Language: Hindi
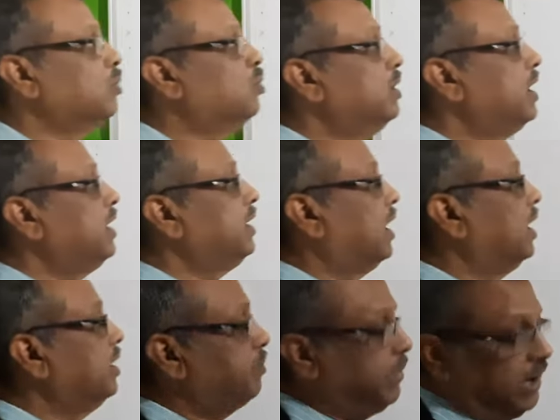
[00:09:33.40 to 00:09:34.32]

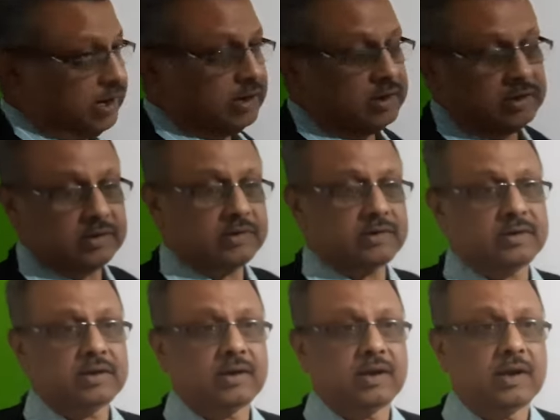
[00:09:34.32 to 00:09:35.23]
गुणनखंड पेड़
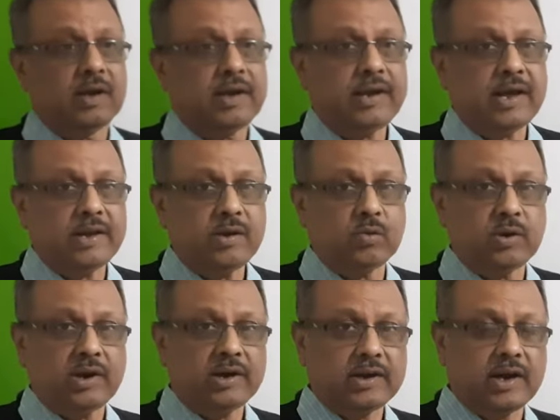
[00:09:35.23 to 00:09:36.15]
यानी
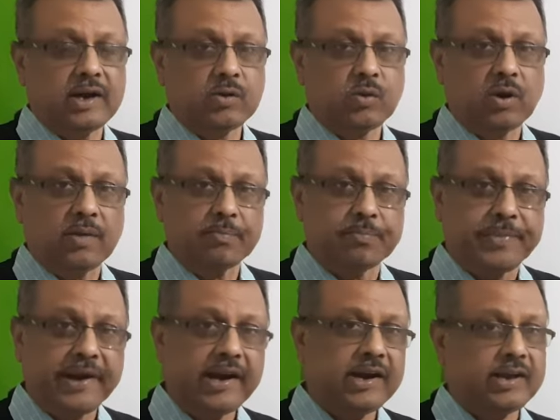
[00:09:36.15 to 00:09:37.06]
गुणनखंड को हम
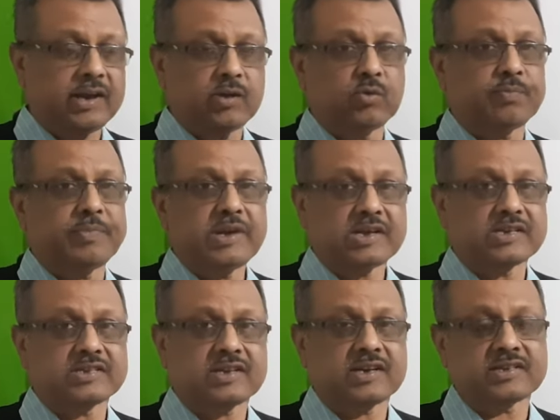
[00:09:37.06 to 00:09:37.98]
पेड़ के रूप में
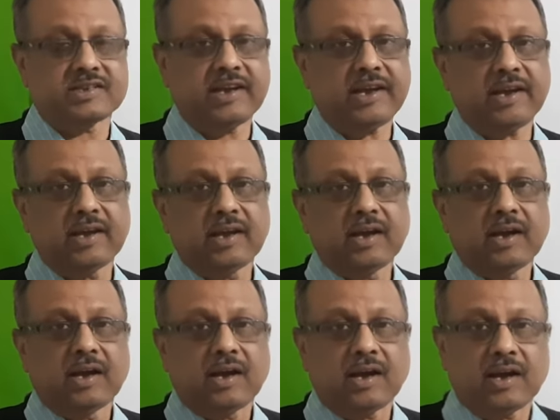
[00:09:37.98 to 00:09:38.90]
किस तरह से
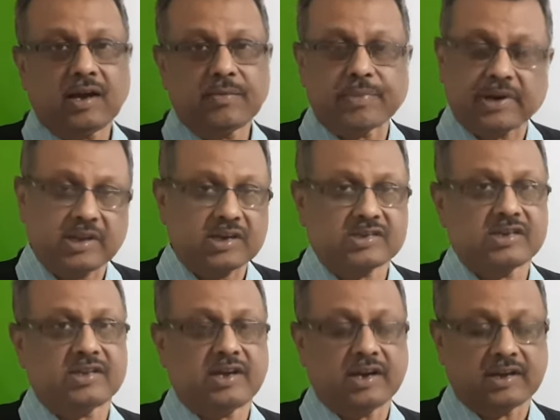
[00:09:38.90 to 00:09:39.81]

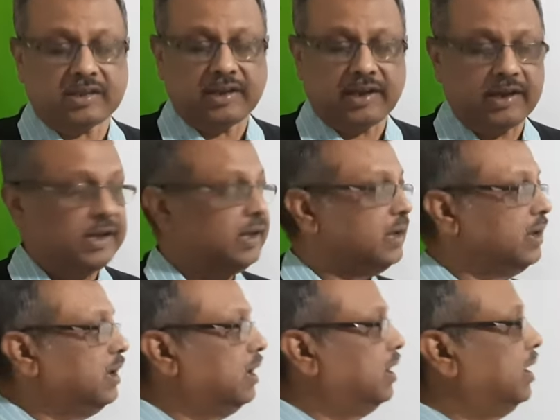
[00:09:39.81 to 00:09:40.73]
प्रदर्शित करते हैं
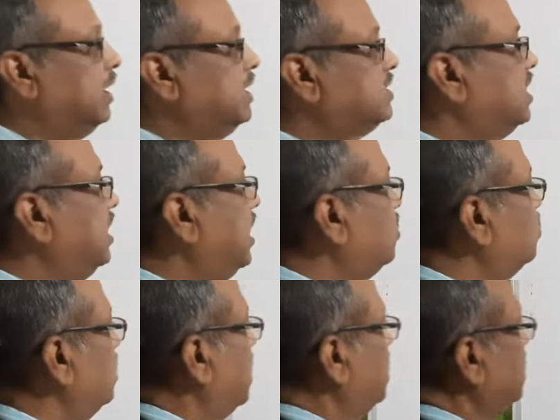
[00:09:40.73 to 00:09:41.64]
इसके लिए एक
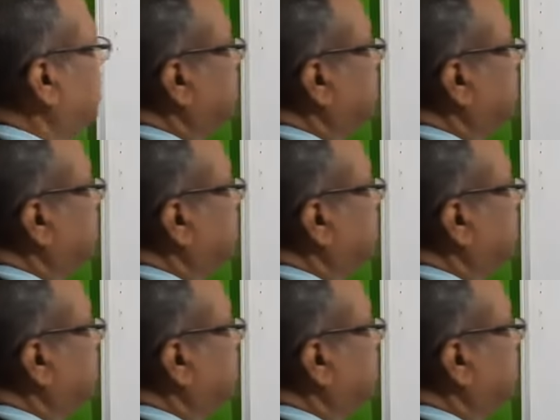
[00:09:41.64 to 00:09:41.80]
उदाहरण